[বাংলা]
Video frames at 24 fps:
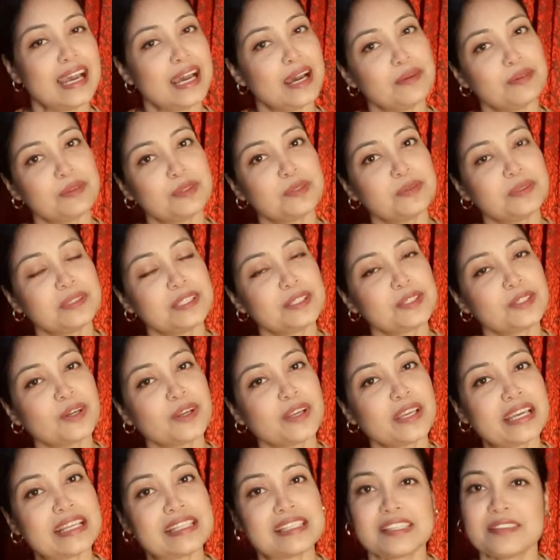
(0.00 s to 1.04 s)
আমি তোমাদের
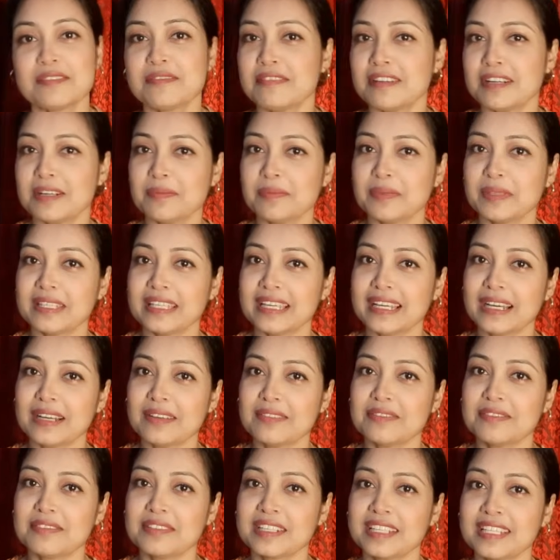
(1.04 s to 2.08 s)
সঙ্গে আছি ফাহমিদা
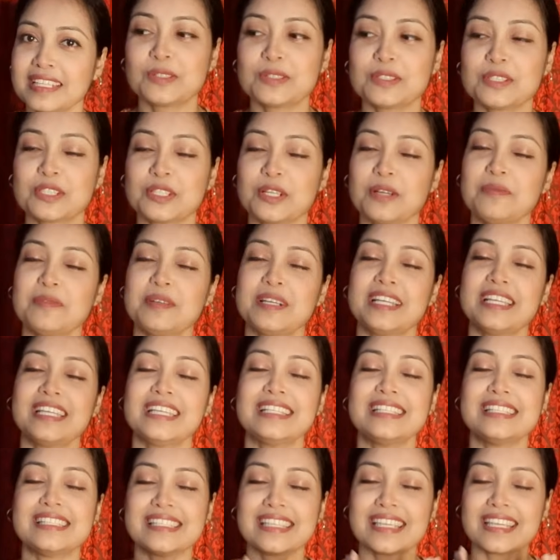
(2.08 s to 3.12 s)
আফরিন সবাই
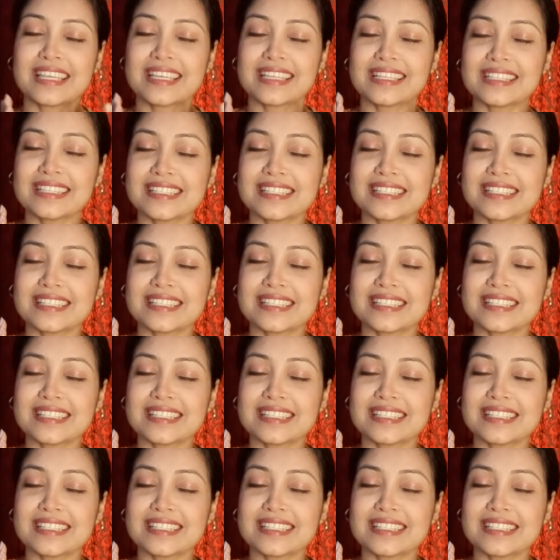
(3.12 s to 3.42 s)
যে